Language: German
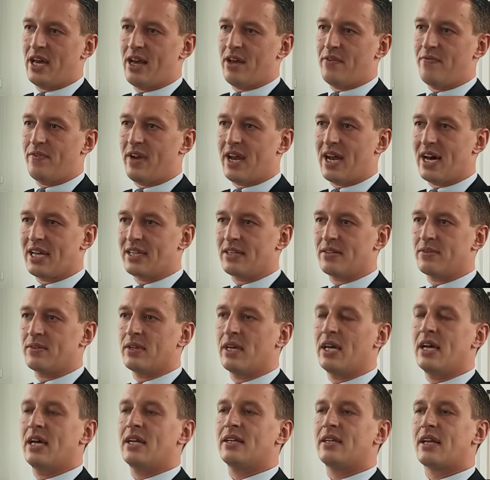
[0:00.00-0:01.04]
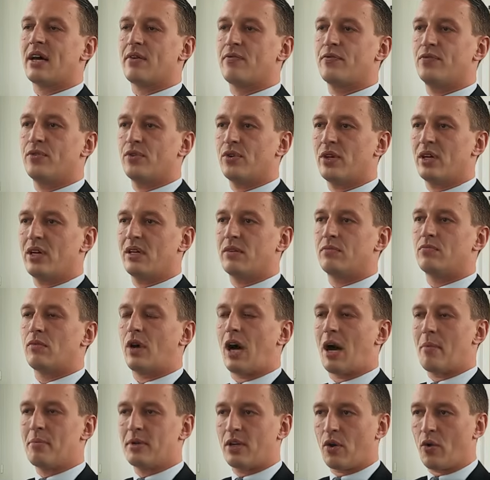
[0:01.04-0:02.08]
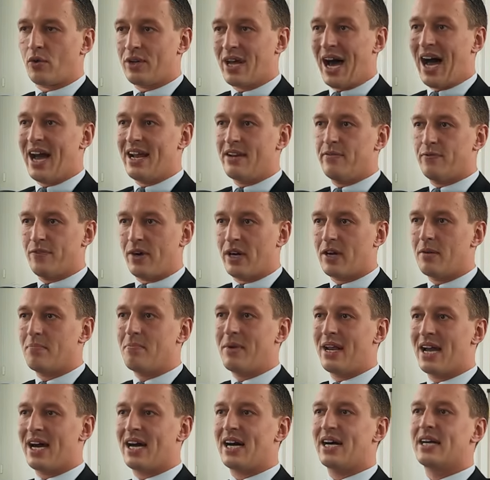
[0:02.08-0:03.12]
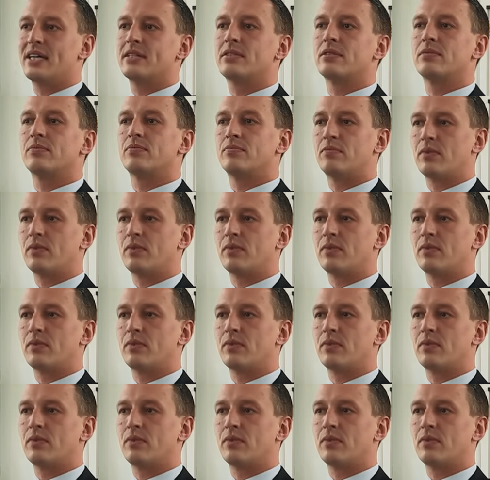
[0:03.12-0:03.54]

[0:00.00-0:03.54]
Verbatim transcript: werden. Dafür habe ich auch eine einfache Mehrheit,